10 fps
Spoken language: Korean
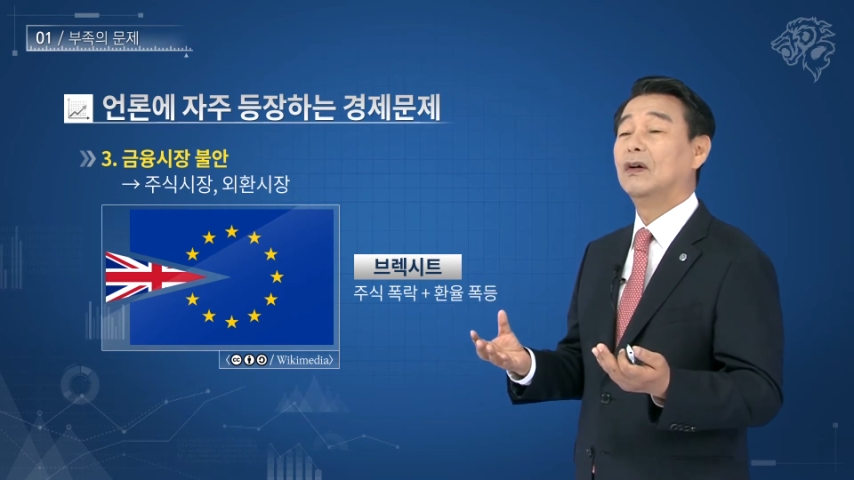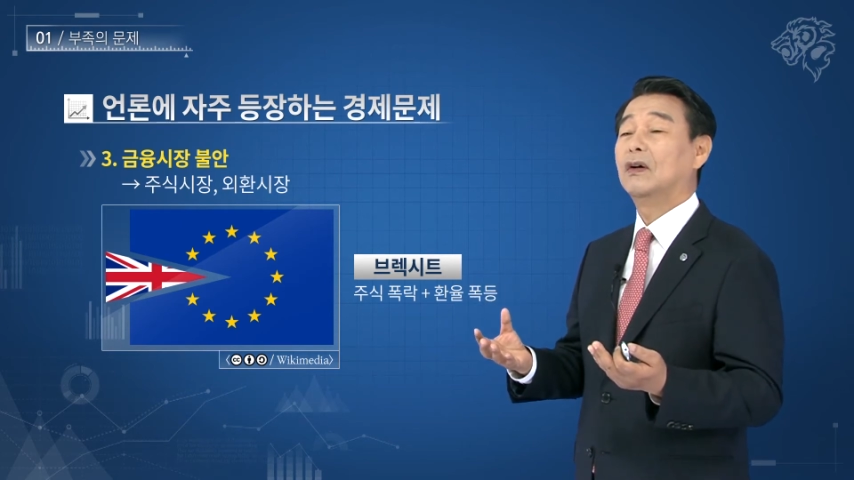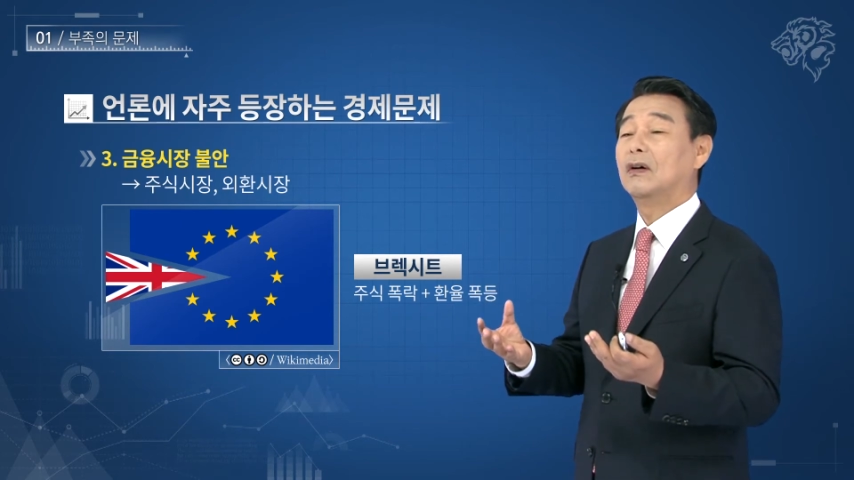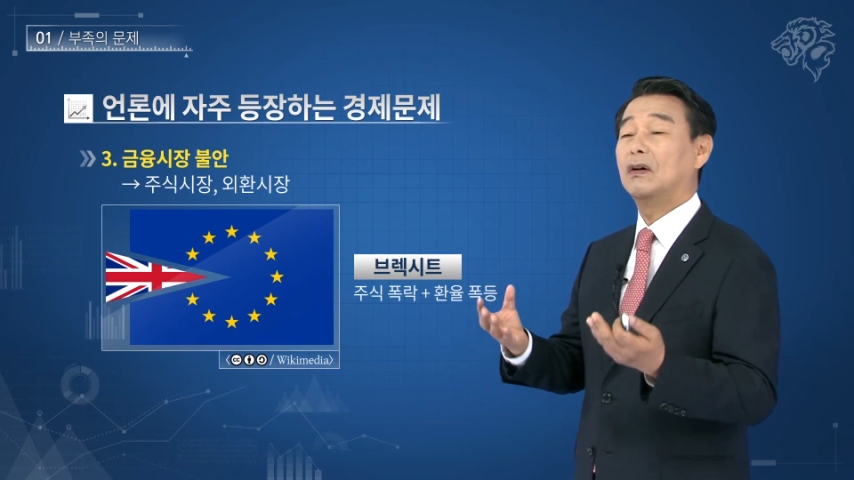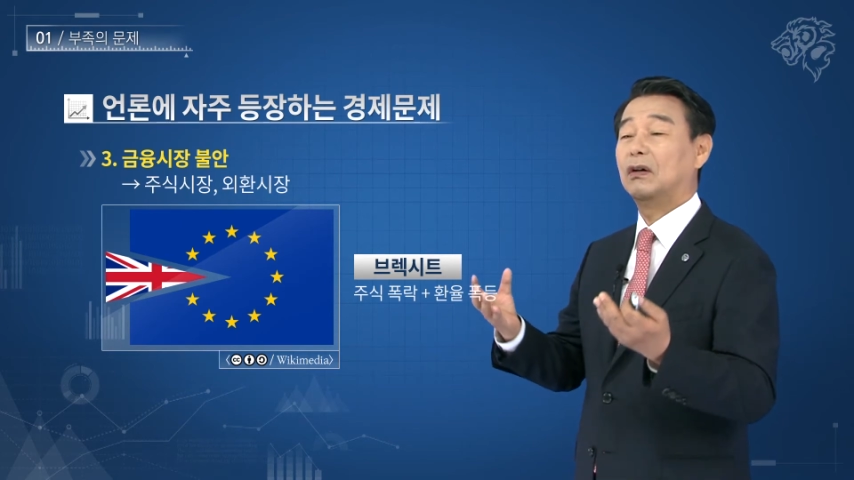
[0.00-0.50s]

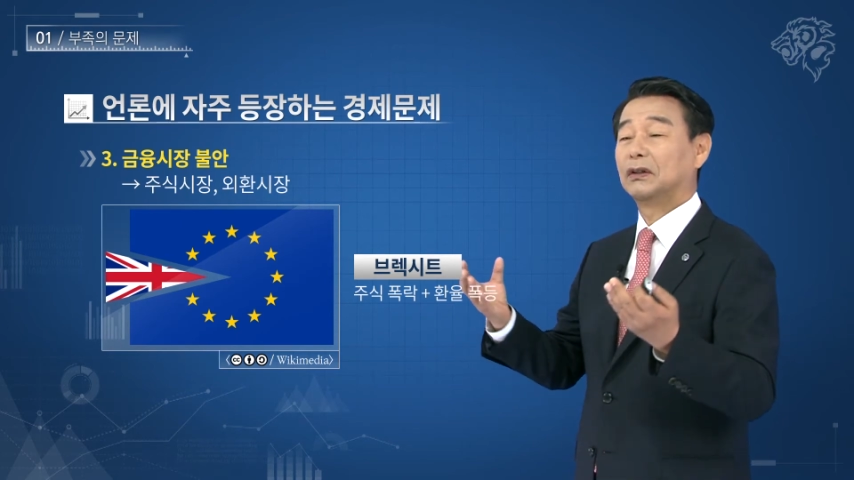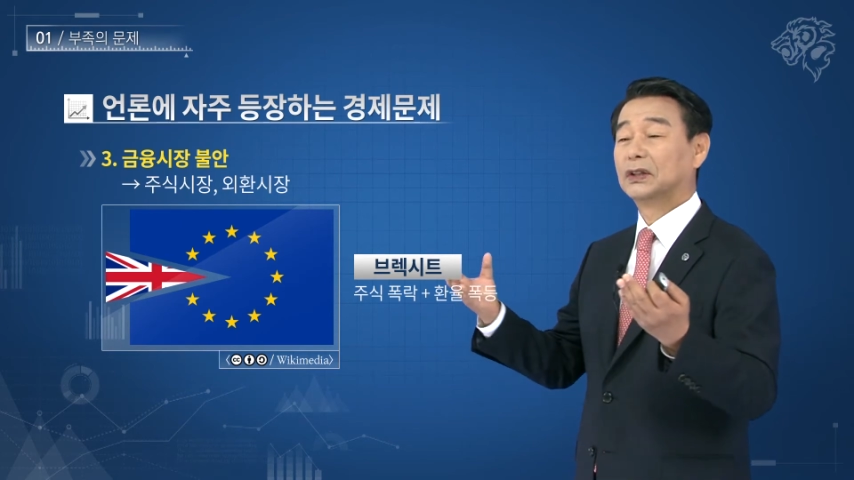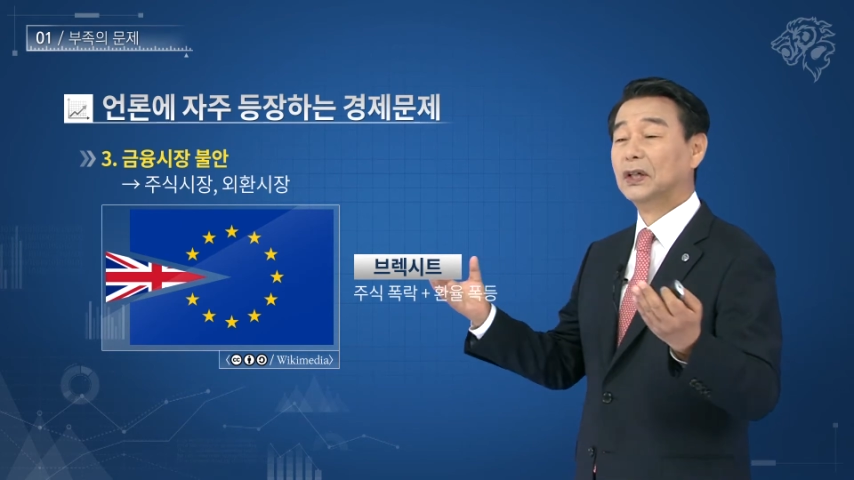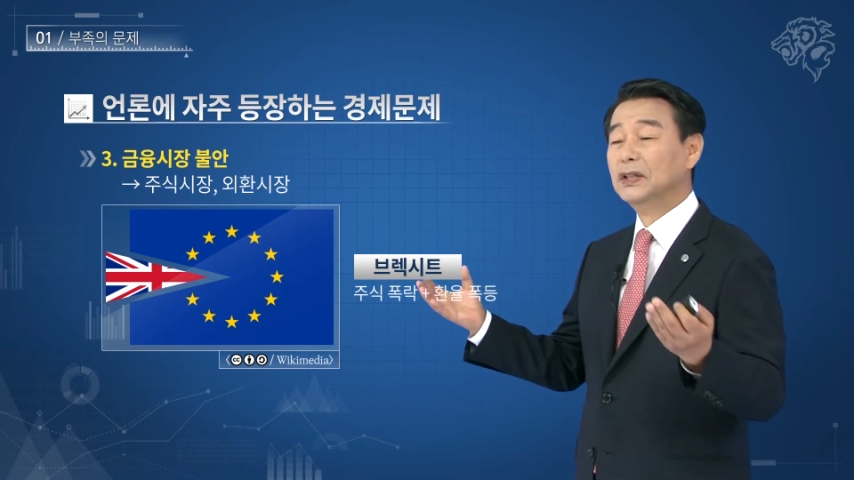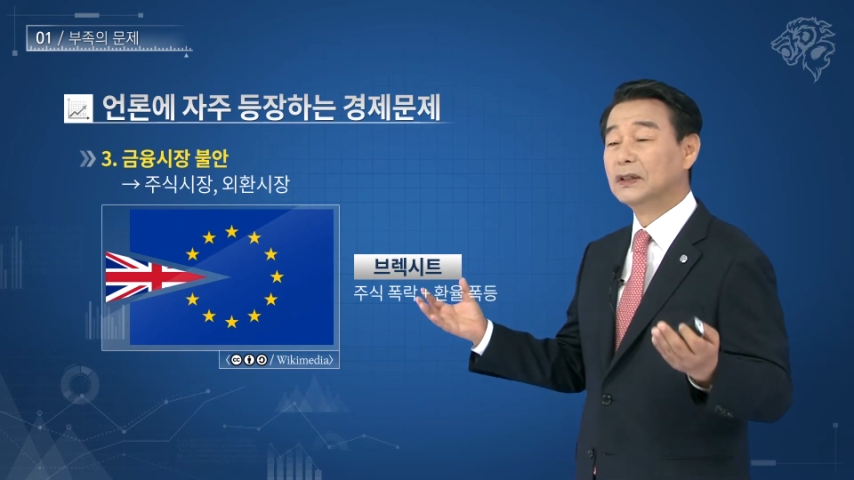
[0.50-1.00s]
어,
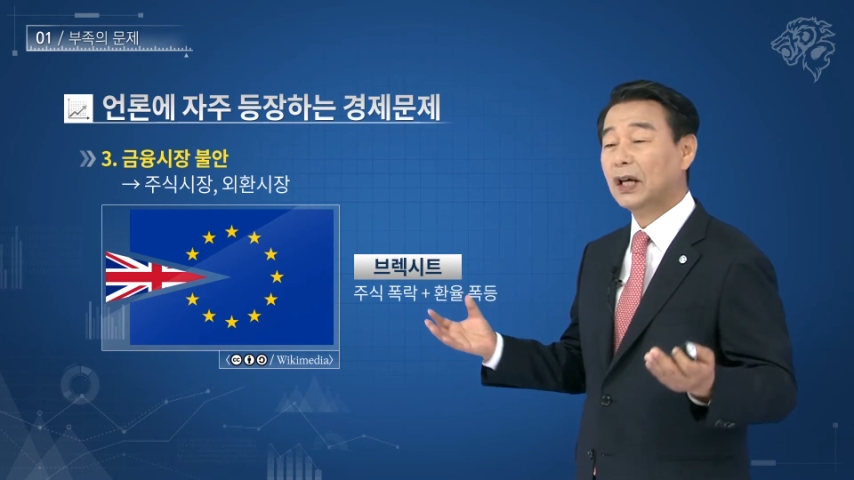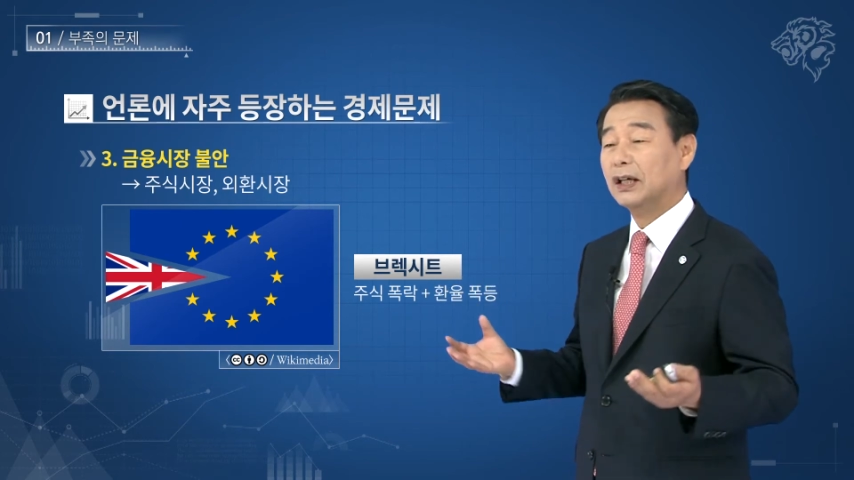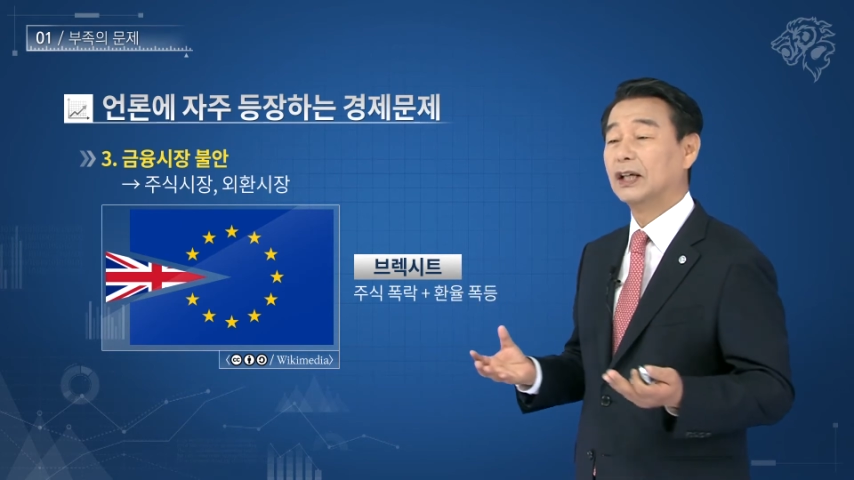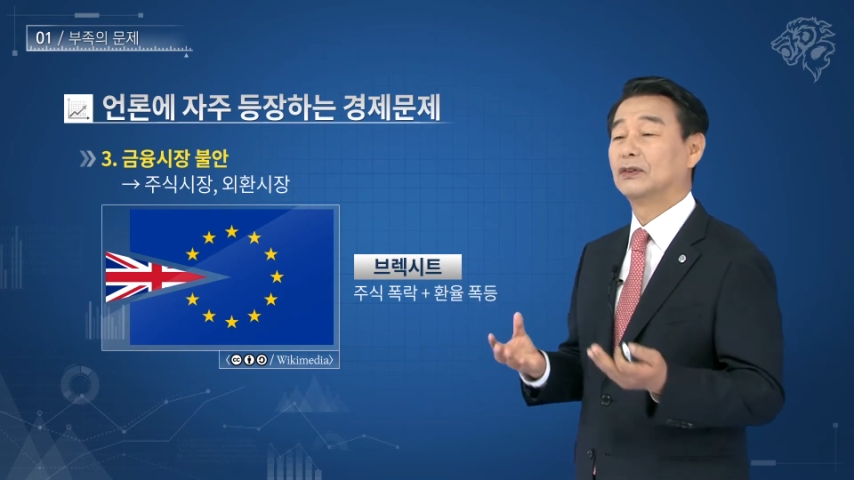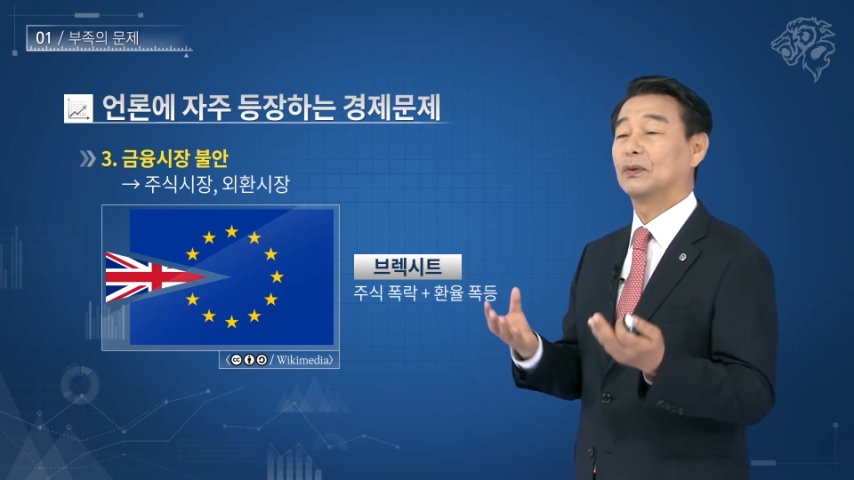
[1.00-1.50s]
전
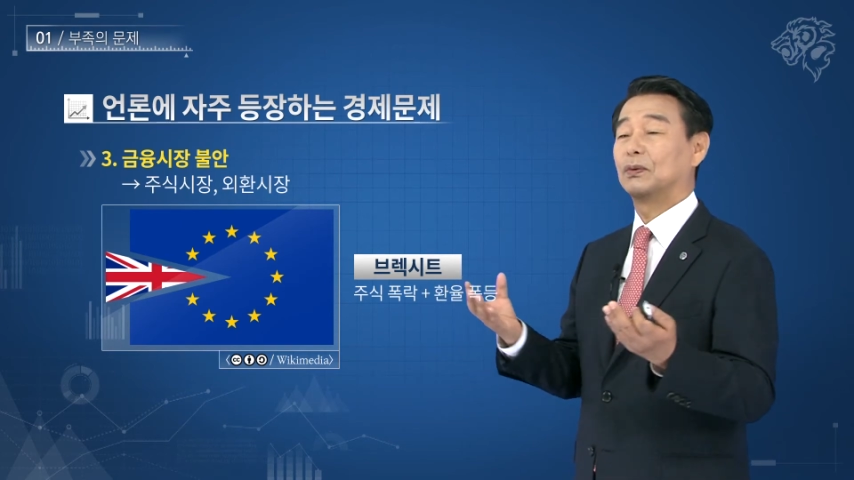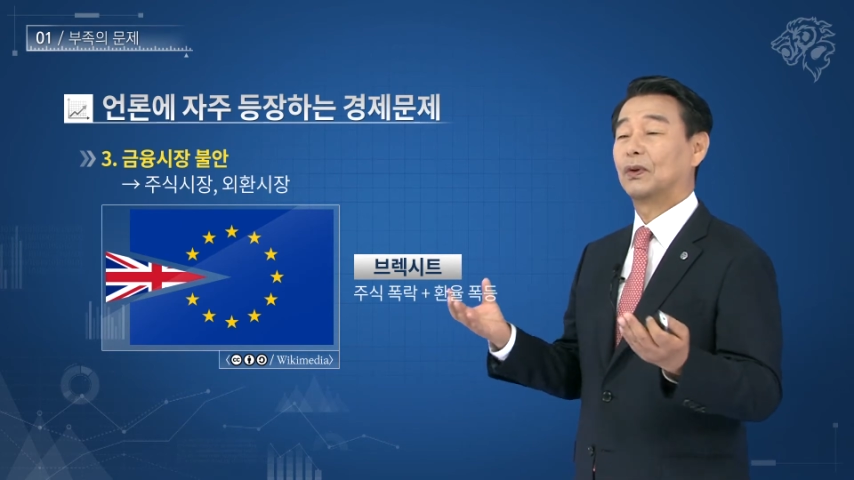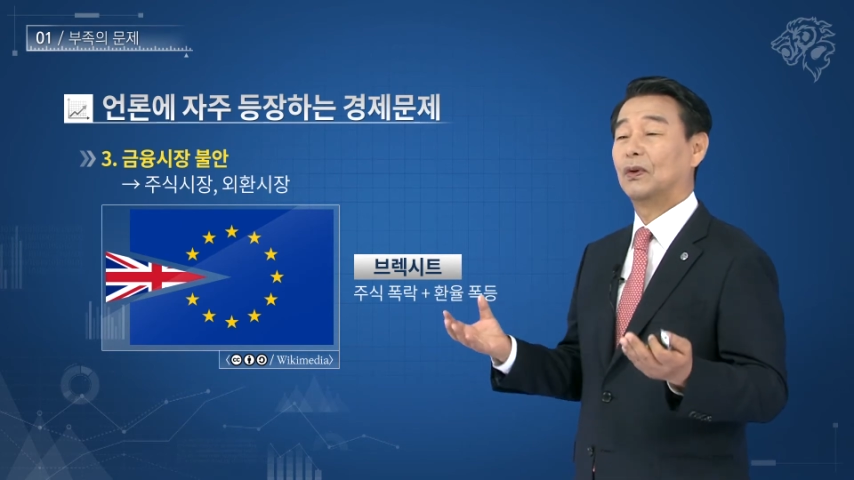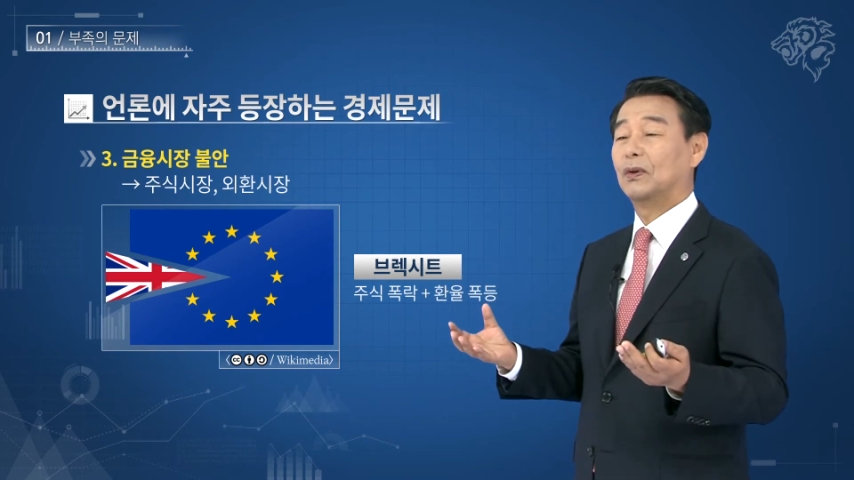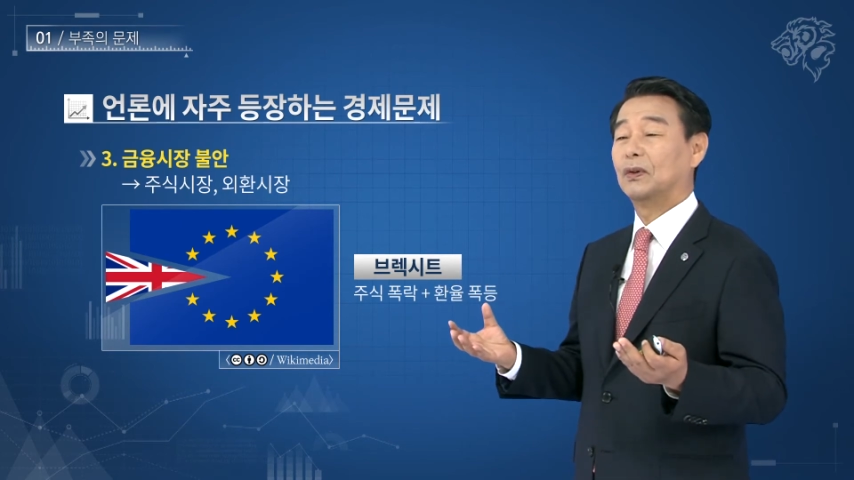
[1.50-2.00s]

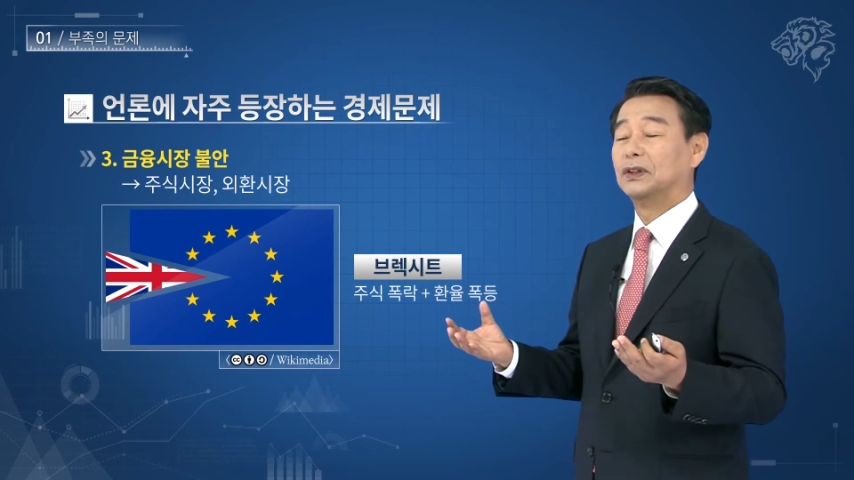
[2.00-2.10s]
세계적으로